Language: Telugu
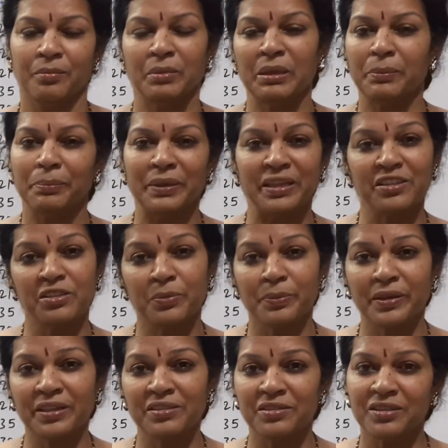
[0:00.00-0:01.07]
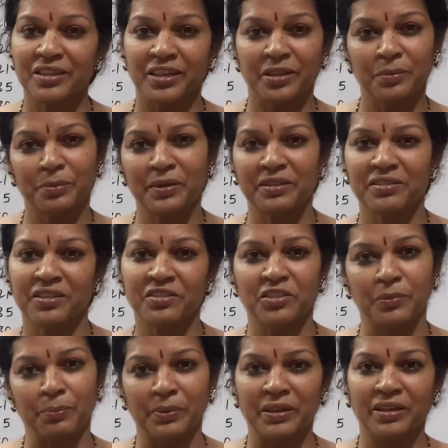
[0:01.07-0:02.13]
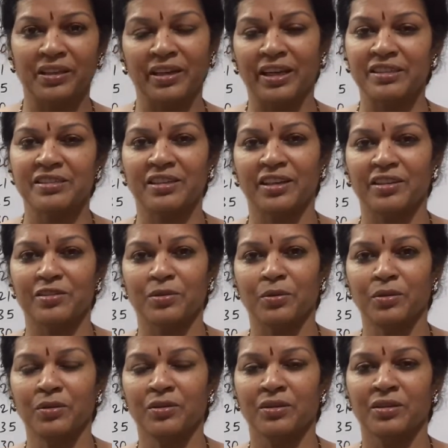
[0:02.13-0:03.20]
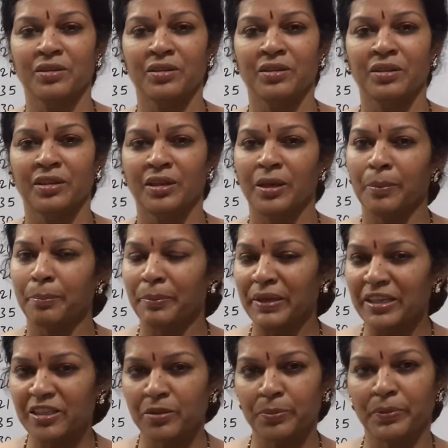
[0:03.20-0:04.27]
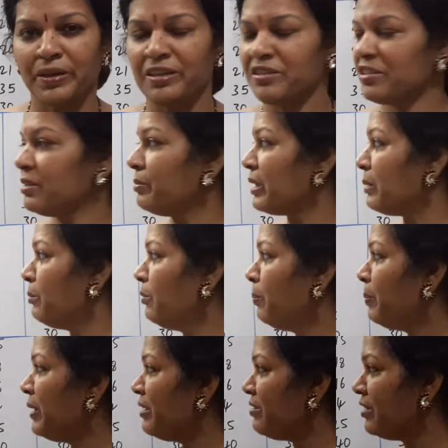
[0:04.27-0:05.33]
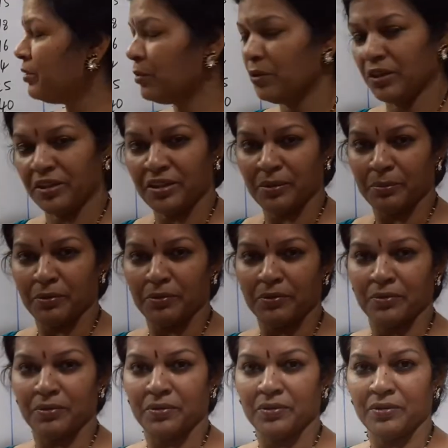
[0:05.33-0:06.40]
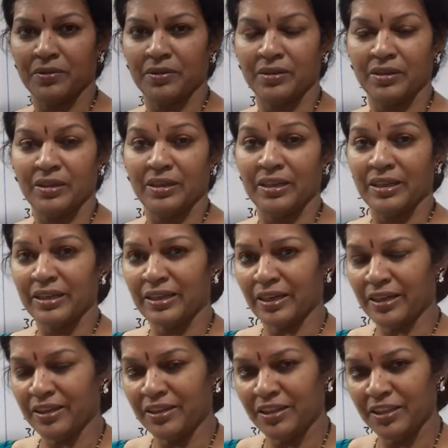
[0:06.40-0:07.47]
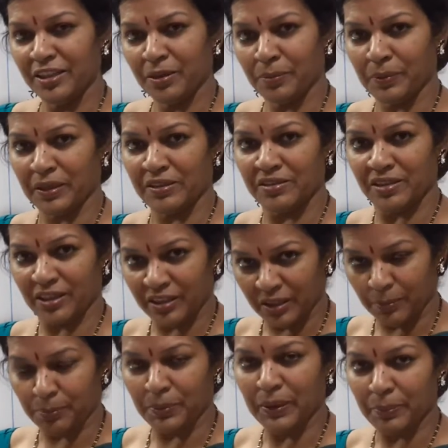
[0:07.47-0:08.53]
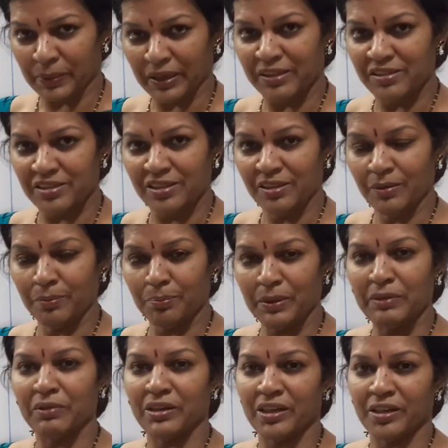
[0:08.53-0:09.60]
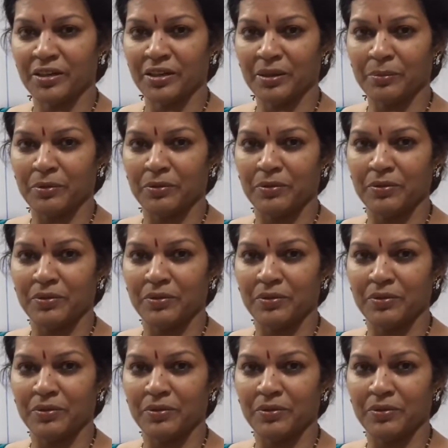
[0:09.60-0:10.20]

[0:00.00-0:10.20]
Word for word: మనం బేస్ ప్రైస్ కరెంట్ ప్రైస్ అని చెప్పాను కదా లాస్ట్ క్లాస్లో బేస్ ప్రైస్ని మనము పీ జీరో అంటాము కరెంట్ ఇయర్ ప్రైస్ అంటే ఇప్పటి ప్రైస్ని పీ వన్ అంటాము